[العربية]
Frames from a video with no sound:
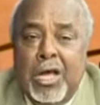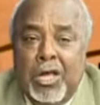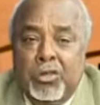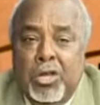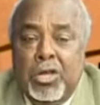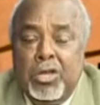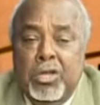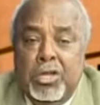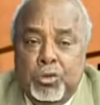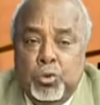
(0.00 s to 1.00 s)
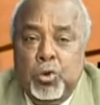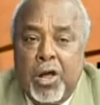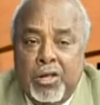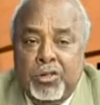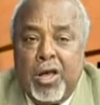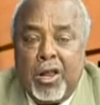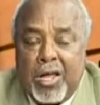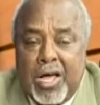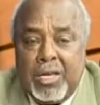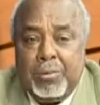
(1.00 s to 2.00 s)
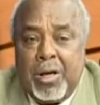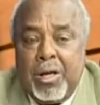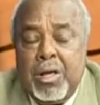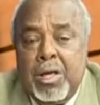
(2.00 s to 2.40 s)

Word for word: عشان يدون أجيال قادمة